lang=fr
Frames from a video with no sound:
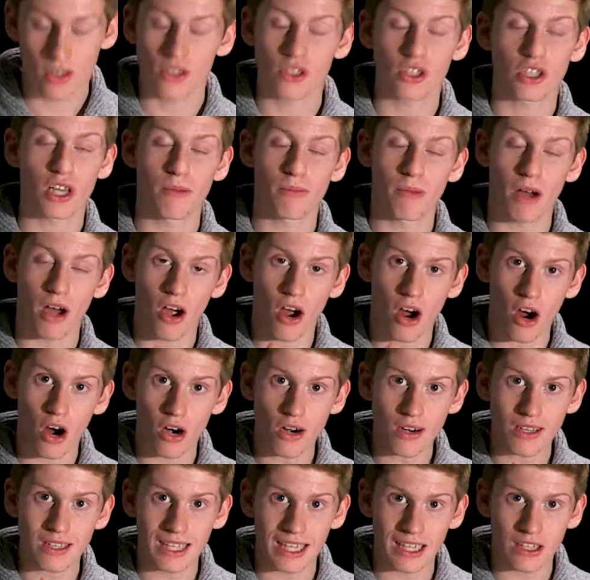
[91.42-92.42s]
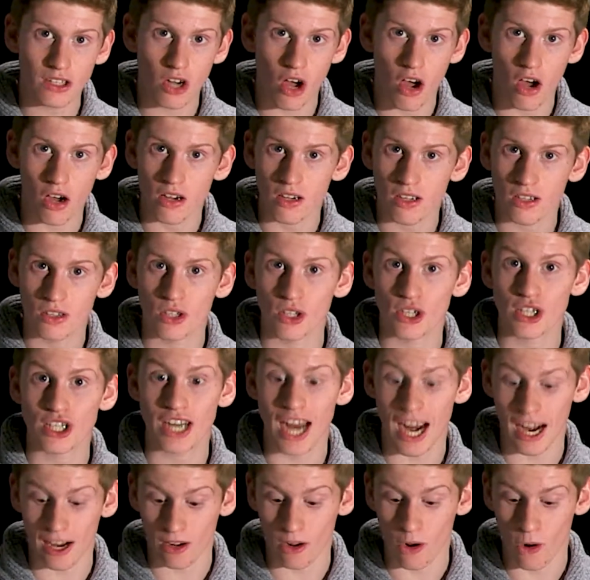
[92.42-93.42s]
Seulement un TikTok de
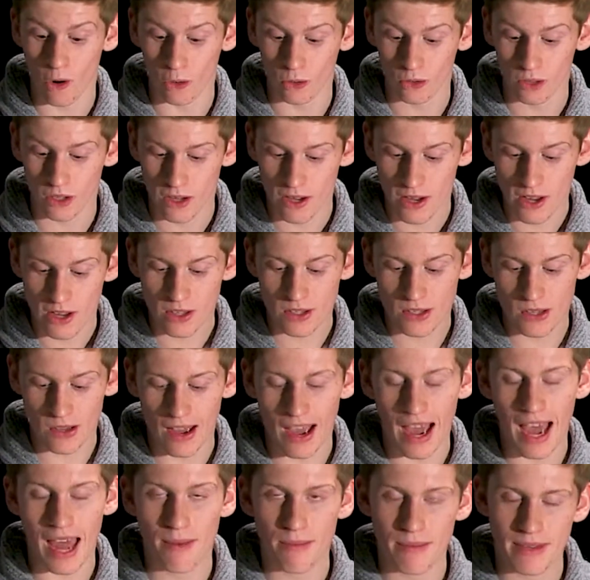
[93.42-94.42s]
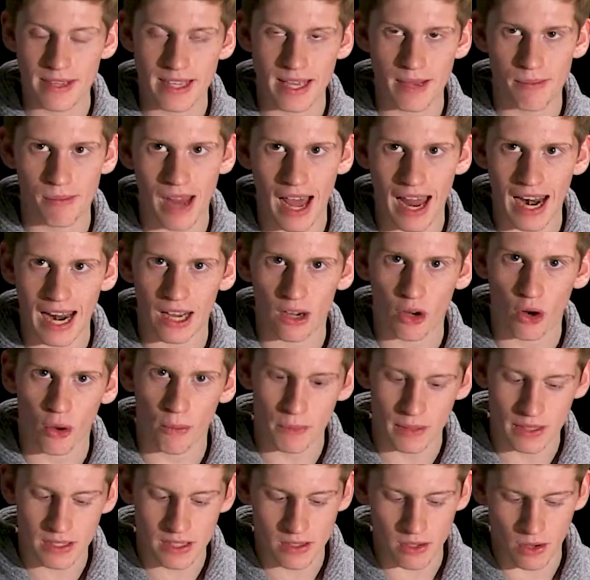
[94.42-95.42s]
chaque compte sera admissible à la
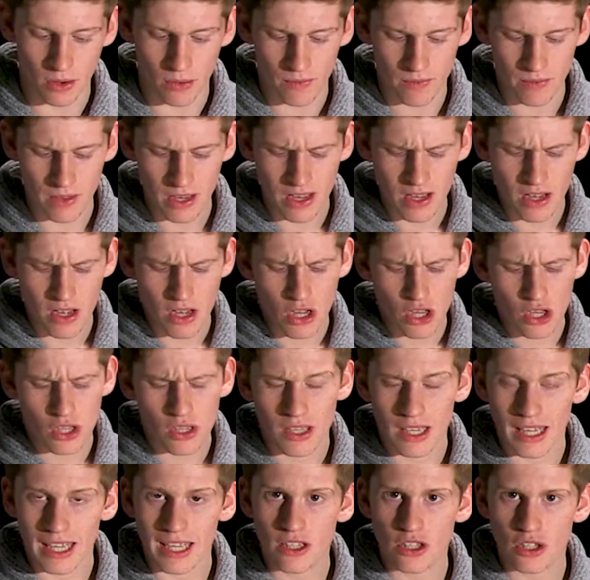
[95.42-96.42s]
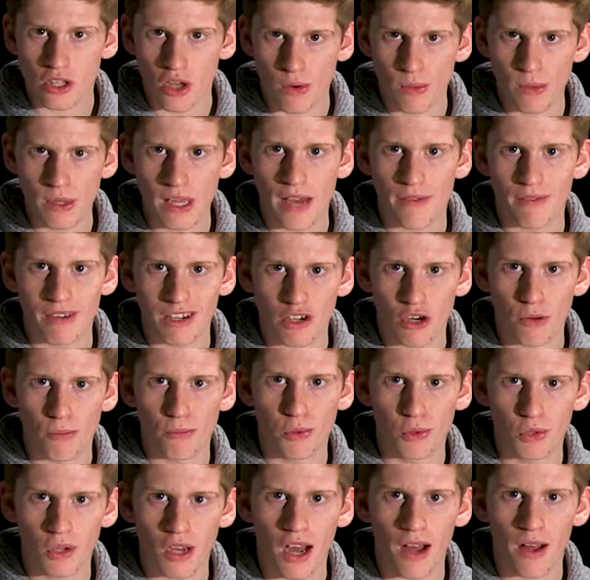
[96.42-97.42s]
compétition. Et celui avec le
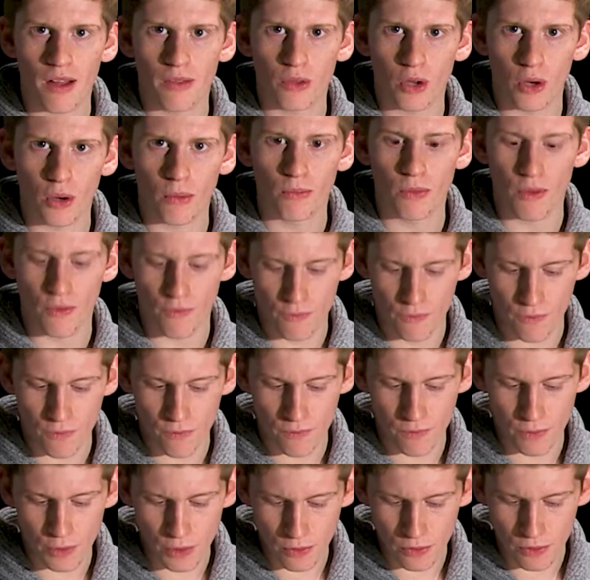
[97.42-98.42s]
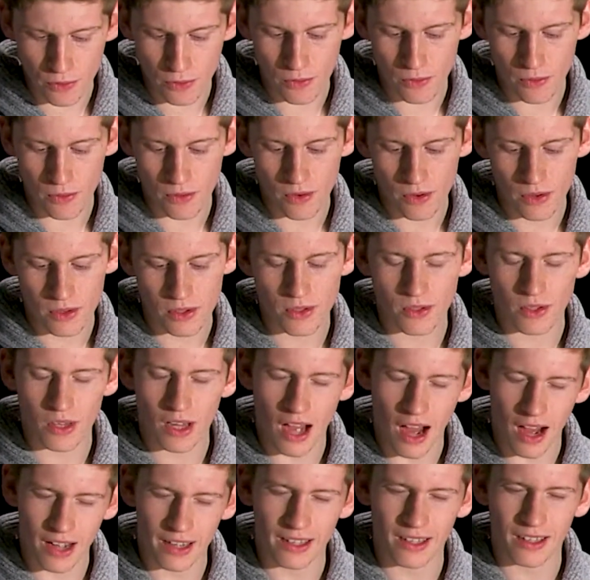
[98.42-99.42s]
plus grand nombre de vues
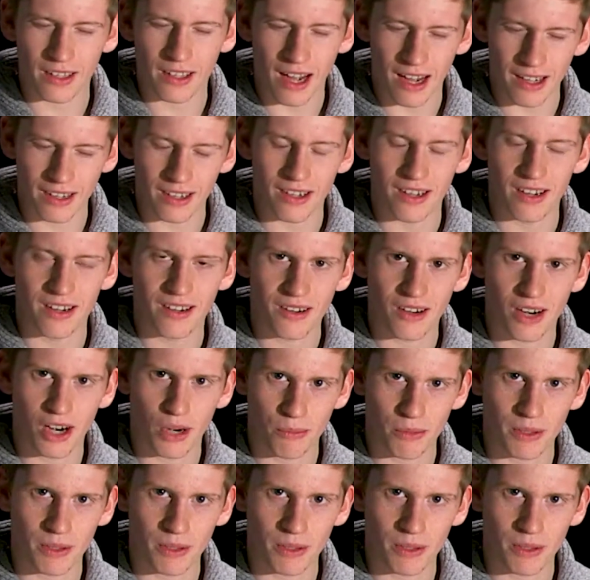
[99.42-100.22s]
gagnera un